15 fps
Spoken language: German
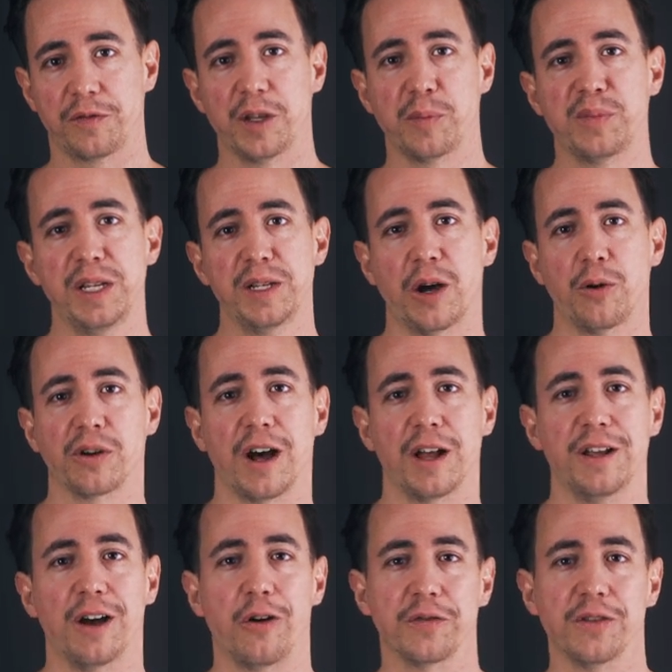für
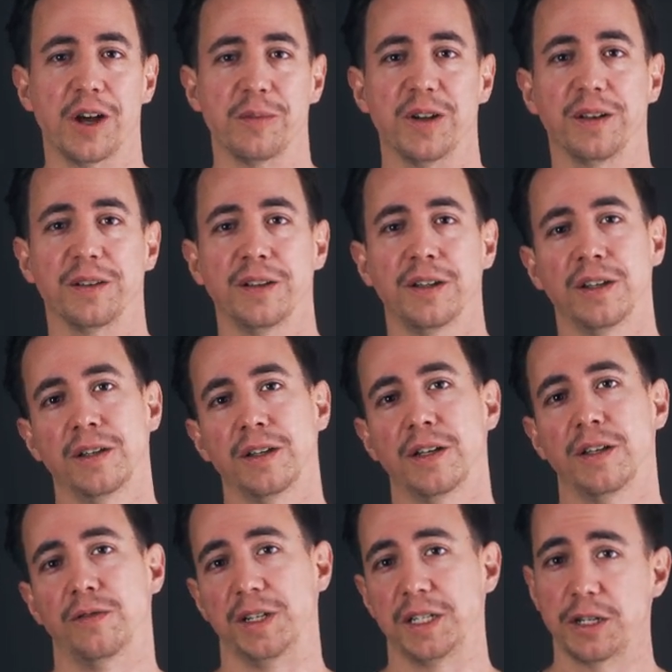binaurale Aufnahmen.
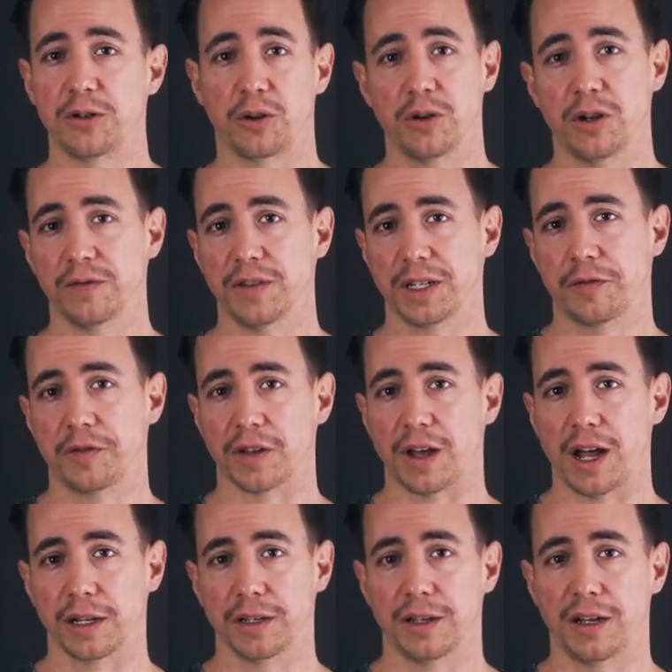Wenn ihr noch irgendwelche
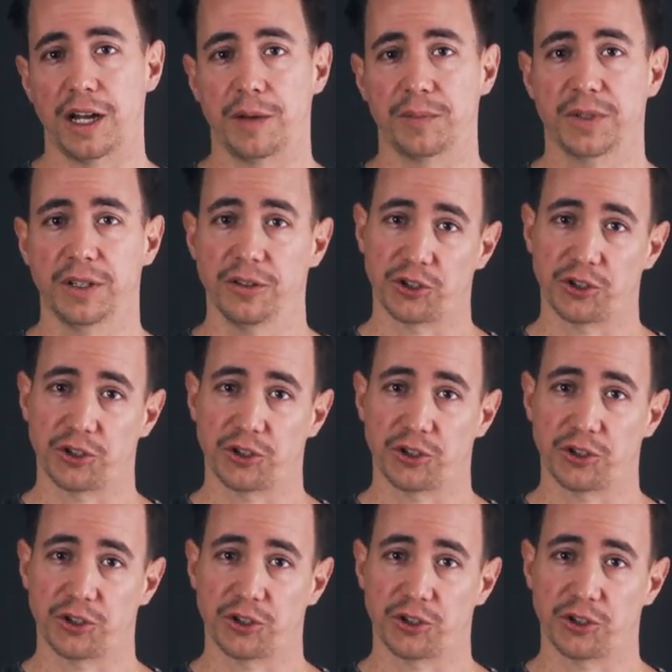Fragen habt,